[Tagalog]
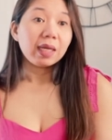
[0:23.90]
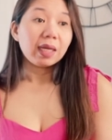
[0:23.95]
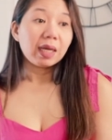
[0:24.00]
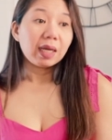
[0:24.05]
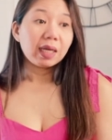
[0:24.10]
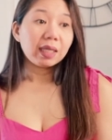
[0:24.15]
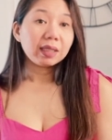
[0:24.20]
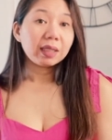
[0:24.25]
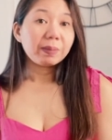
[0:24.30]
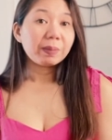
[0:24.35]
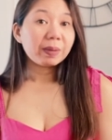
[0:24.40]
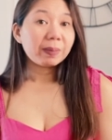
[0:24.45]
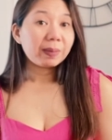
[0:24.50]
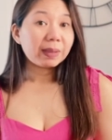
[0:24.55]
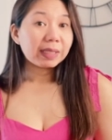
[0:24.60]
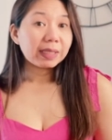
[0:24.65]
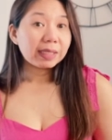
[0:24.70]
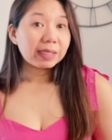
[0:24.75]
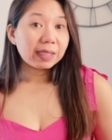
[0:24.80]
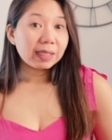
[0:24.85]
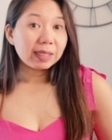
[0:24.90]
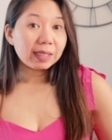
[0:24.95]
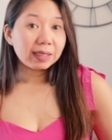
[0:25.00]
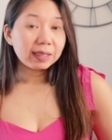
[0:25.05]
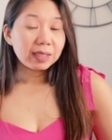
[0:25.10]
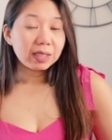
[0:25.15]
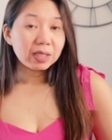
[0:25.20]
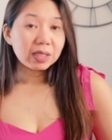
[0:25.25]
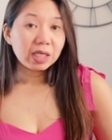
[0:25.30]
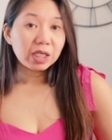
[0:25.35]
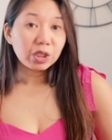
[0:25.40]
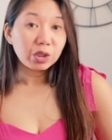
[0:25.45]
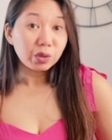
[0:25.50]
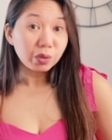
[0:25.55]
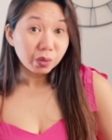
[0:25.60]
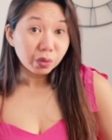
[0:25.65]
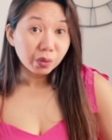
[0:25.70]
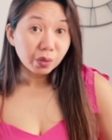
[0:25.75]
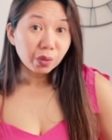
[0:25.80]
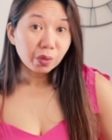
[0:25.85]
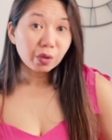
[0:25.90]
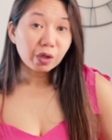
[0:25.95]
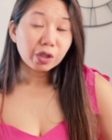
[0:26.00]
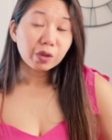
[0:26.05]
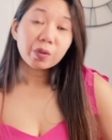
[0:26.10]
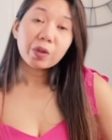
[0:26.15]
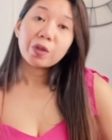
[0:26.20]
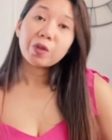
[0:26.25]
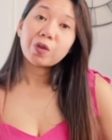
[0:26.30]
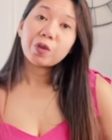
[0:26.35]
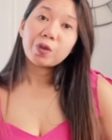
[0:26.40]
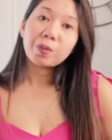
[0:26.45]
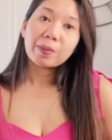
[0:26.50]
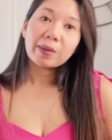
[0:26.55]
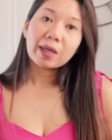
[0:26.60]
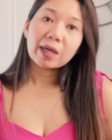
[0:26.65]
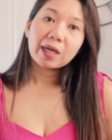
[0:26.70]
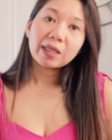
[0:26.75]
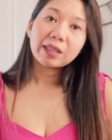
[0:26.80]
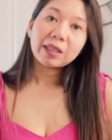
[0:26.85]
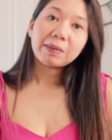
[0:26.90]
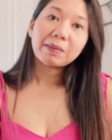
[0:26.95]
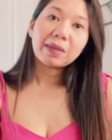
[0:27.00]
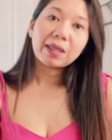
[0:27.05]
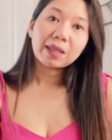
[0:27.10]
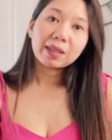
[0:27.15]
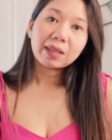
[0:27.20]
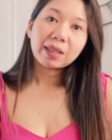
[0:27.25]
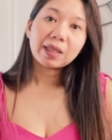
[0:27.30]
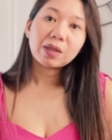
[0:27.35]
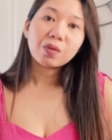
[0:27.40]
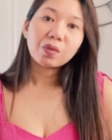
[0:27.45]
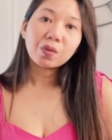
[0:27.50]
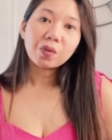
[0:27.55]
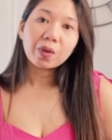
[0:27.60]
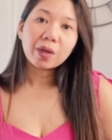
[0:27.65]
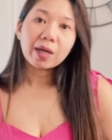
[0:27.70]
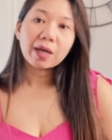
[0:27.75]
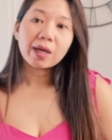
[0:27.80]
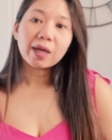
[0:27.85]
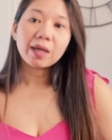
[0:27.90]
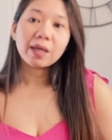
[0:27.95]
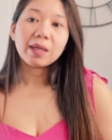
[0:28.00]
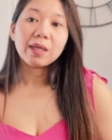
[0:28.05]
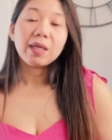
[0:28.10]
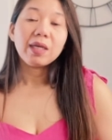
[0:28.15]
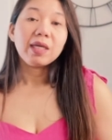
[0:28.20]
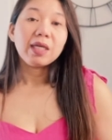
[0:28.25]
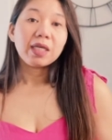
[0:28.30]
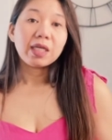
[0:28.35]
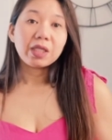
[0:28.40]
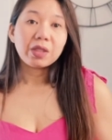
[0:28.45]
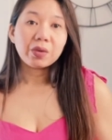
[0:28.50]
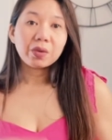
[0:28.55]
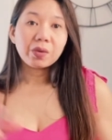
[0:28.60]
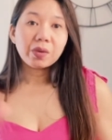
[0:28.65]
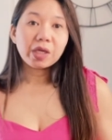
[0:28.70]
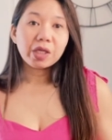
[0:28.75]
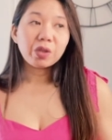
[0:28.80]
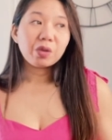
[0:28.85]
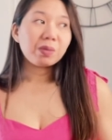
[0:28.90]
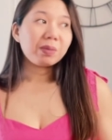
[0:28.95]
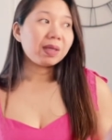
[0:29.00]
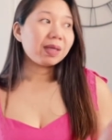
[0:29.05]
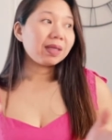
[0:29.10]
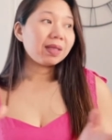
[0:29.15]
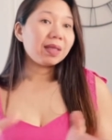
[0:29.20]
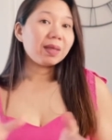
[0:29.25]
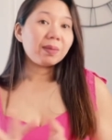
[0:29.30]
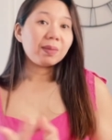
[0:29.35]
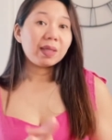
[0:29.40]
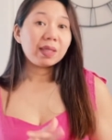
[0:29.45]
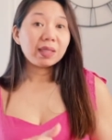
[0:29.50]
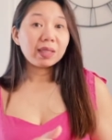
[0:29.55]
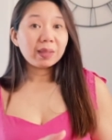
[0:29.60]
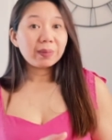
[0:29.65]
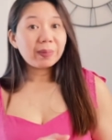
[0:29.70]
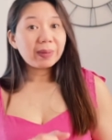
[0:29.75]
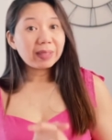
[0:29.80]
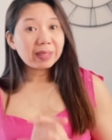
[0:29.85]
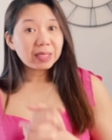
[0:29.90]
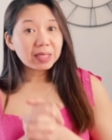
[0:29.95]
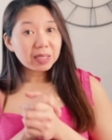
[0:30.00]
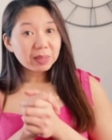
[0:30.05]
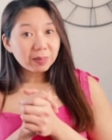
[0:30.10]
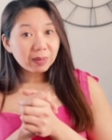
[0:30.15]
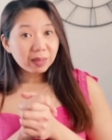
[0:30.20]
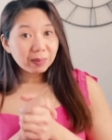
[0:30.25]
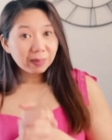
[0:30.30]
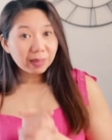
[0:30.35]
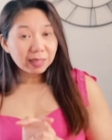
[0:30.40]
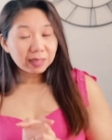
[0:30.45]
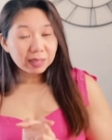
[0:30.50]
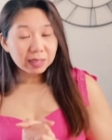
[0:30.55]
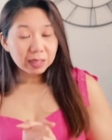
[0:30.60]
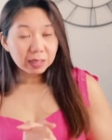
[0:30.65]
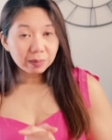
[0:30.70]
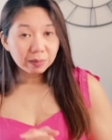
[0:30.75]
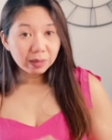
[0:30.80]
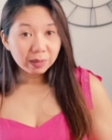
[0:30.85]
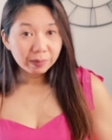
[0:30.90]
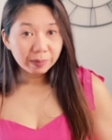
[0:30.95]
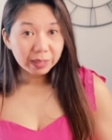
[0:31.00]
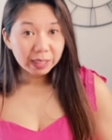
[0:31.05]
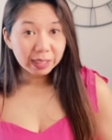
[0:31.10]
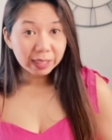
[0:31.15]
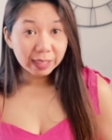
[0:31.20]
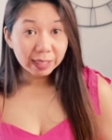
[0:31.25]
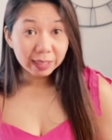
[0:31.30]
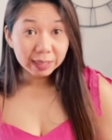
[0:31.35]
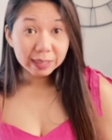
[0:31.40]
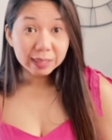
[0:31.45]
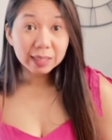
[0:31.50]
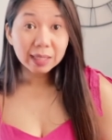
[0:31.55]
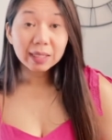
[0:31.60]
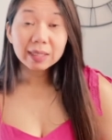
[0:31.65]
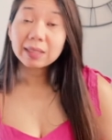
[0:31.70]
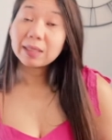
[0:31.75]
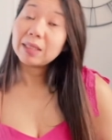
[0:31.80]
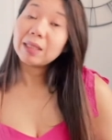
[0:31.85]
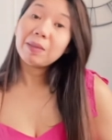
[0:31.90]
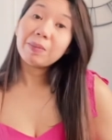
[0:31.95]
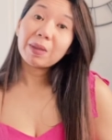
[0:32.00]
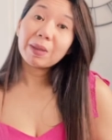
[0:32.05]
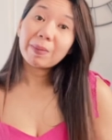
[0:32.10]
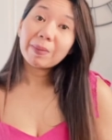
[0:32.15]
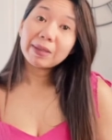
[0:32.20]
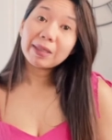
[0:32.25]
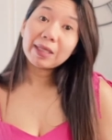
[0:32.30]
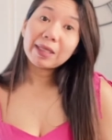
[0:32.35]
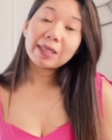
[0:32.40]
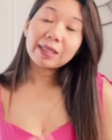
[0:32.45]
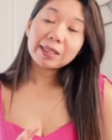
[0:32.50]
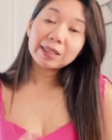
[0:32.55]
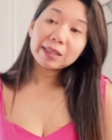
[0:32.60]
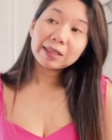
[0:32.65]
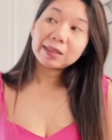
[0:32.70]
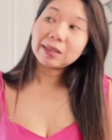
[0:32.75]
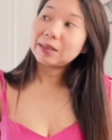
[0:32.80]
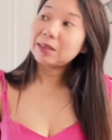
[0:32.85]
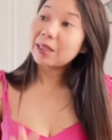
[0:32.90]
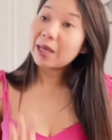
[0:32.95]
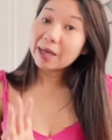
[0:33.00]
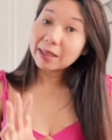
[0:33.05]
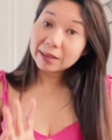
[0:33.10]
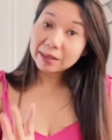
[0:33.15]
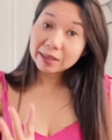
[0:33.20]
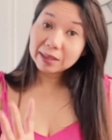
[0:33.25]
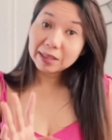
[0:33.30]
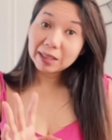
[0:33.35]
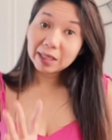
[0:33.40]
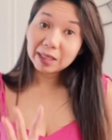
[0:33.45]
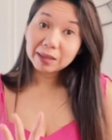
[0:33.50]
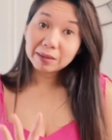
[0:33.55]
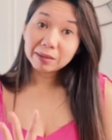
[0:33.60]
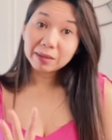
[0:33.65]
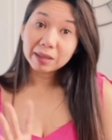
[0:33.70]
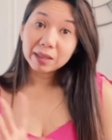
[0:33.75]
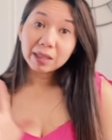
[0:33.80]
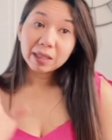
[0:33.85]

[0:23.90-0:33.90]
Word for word: at ipapakita natin sa inyo kung ano-ano yung mga ating mga nakuha. Ito ay yung mga damit na para sa mga bata sa Pilipinas at ipapadala natin yan